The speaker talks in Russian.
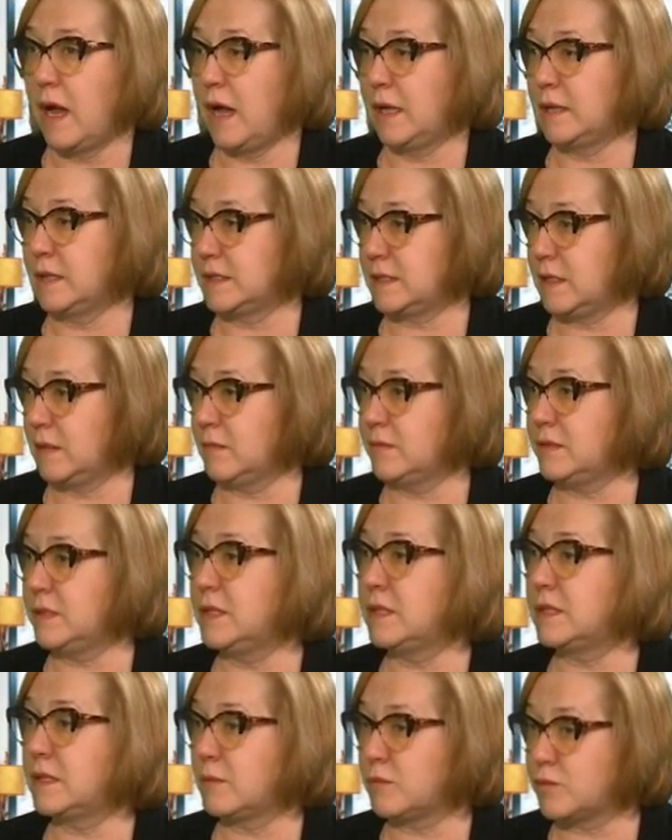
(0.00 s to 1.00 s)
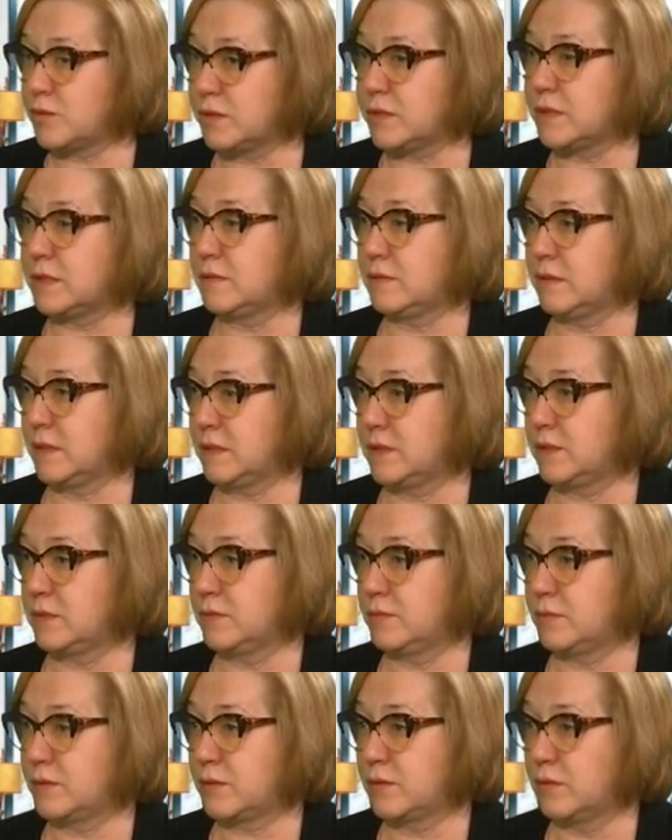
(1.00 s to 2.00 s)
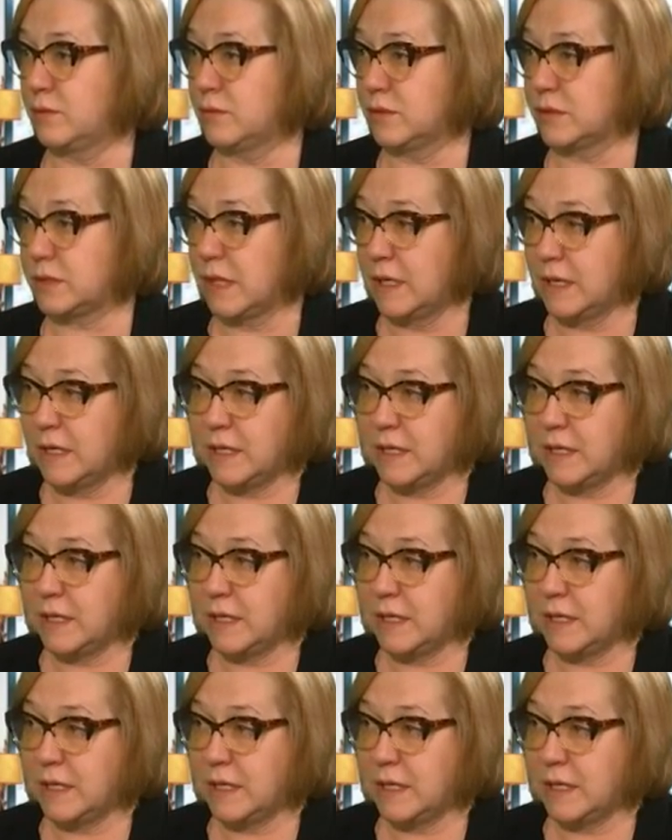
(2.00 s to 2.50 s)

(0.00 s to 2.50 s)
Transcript: а на самом деле там уже развивается туберкулез.